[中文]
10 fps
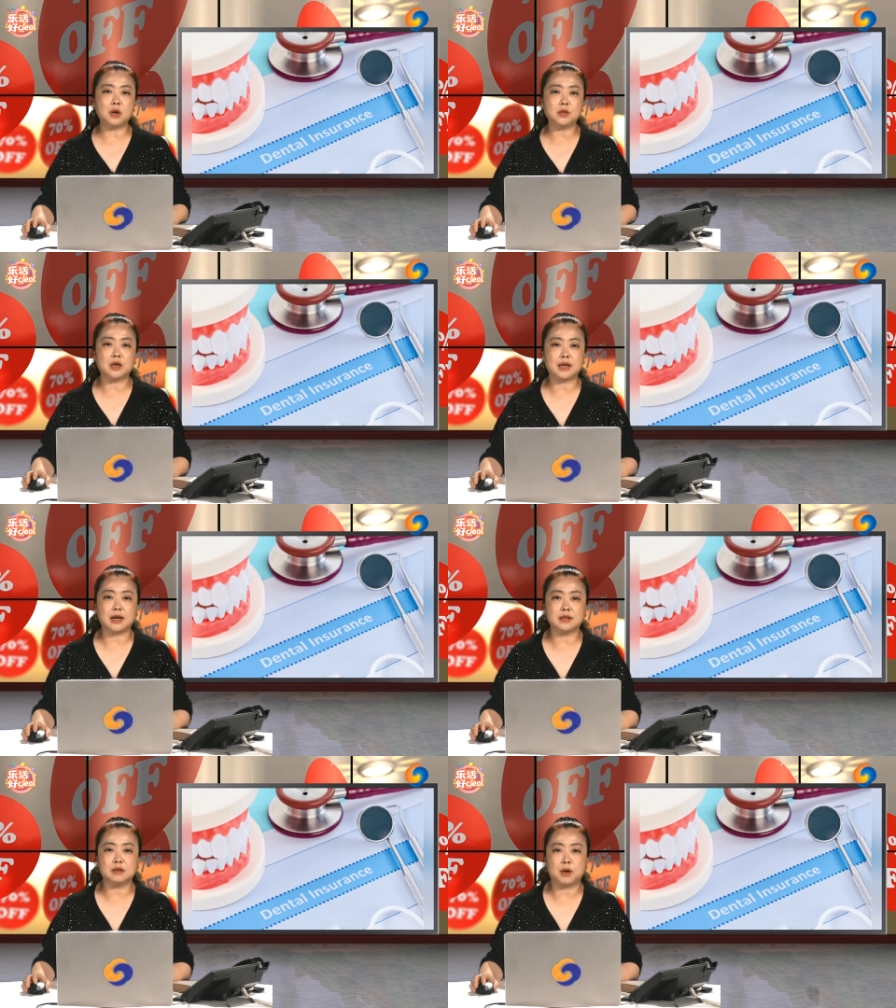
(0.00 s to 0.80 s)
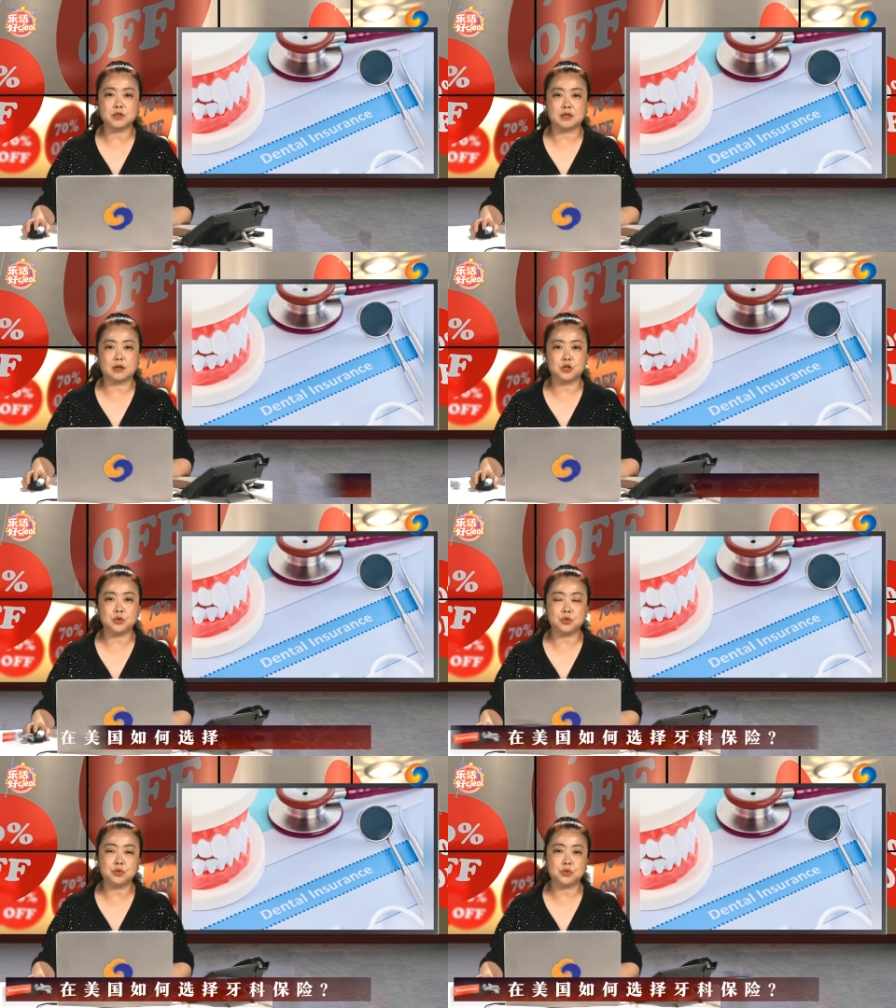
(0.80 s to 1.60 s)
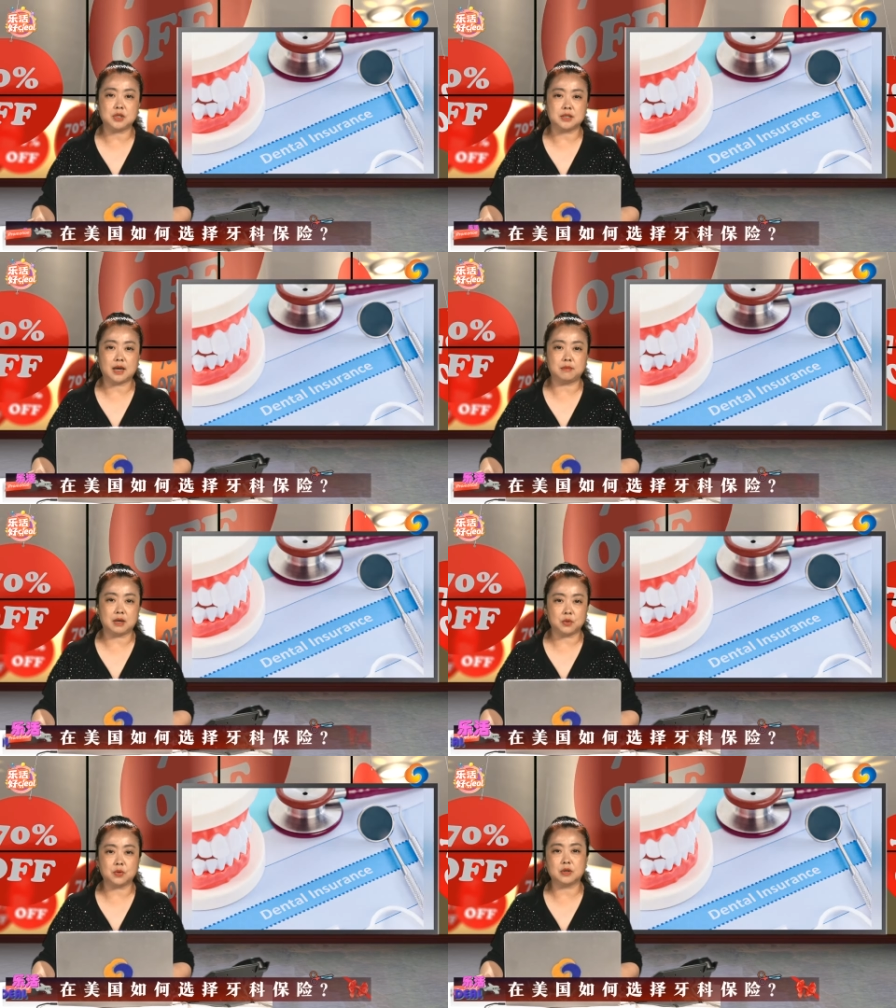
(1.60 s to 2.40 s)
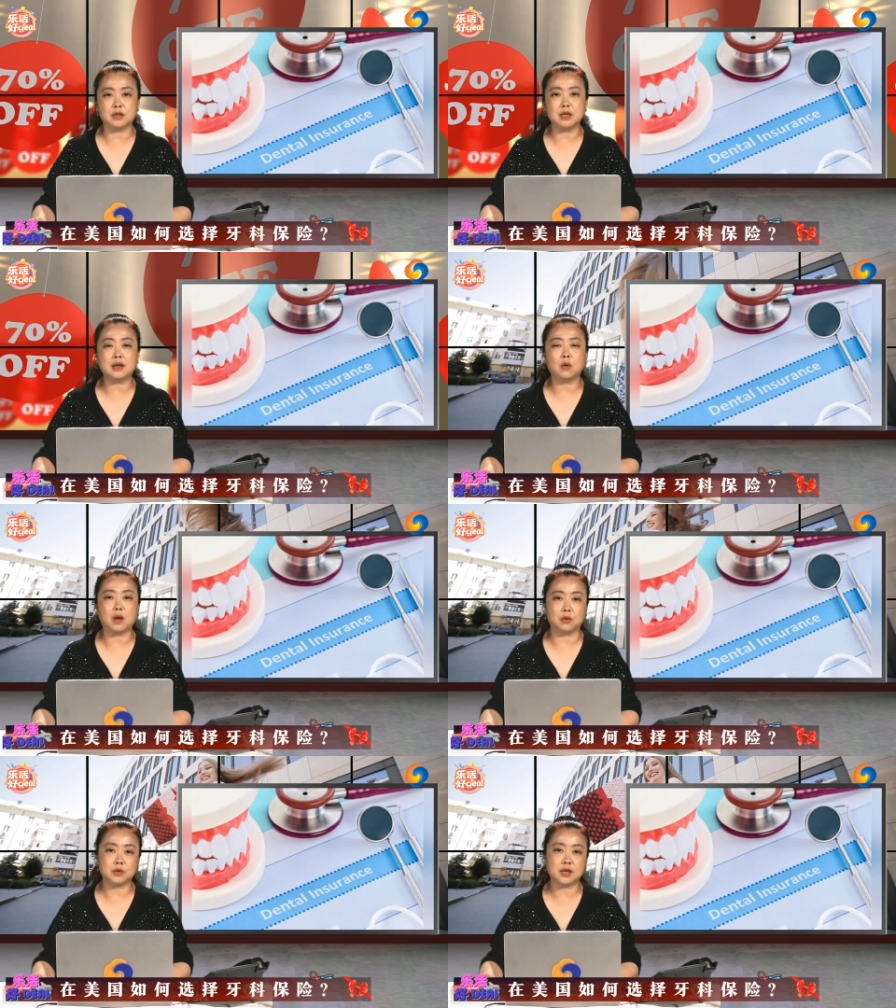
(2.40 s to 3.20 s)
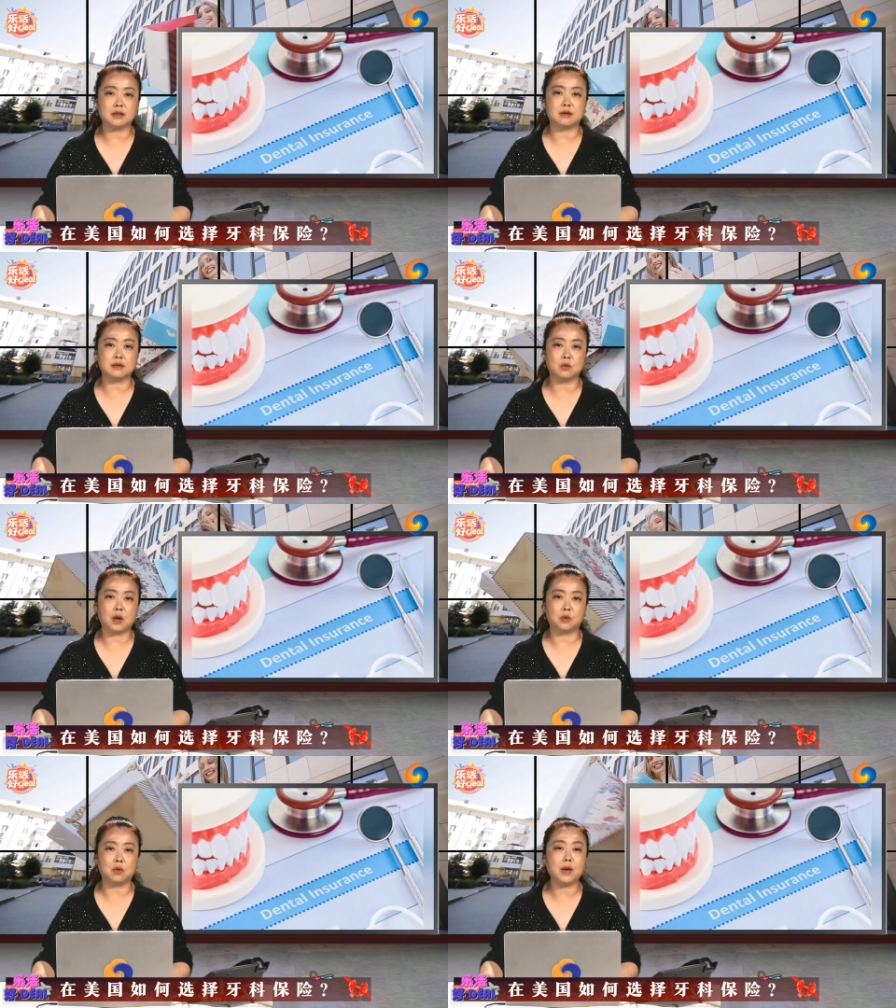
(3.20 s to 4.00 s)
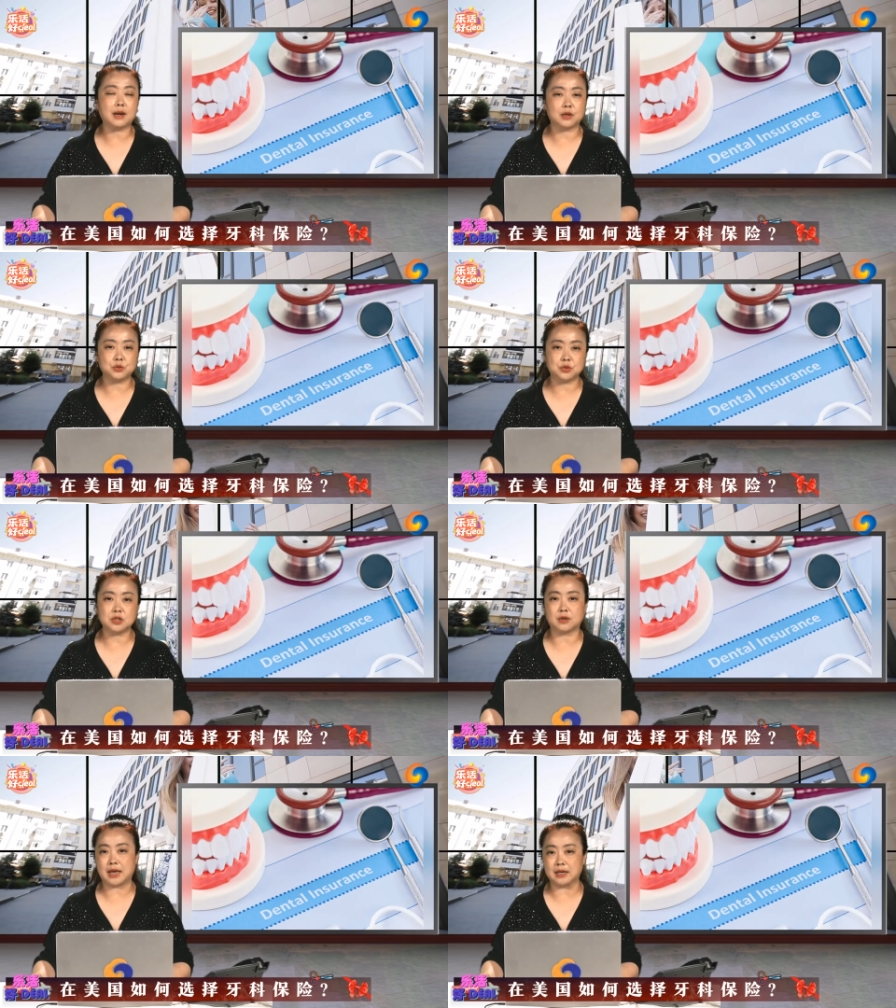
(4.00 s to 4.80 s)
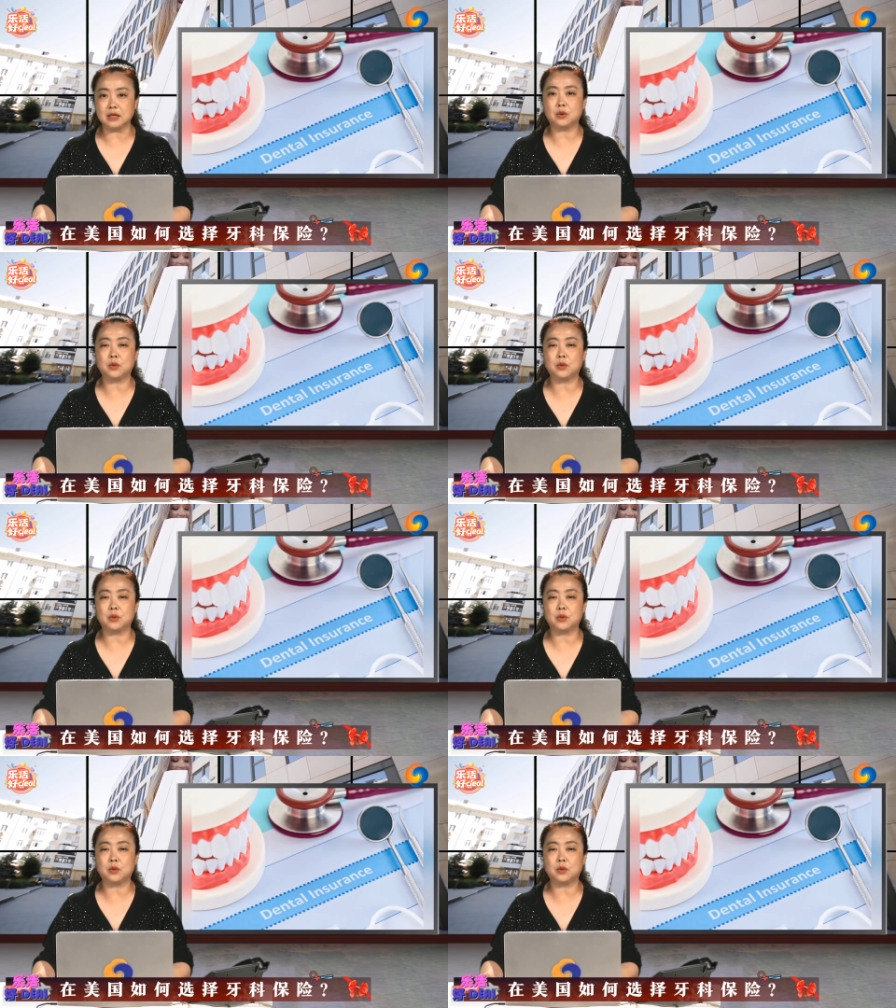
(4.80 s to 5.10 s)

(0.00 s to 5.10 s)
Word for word: 的牙科保险呢，是允许你在美国的医疗网络内呢和网络外来寻找牙医或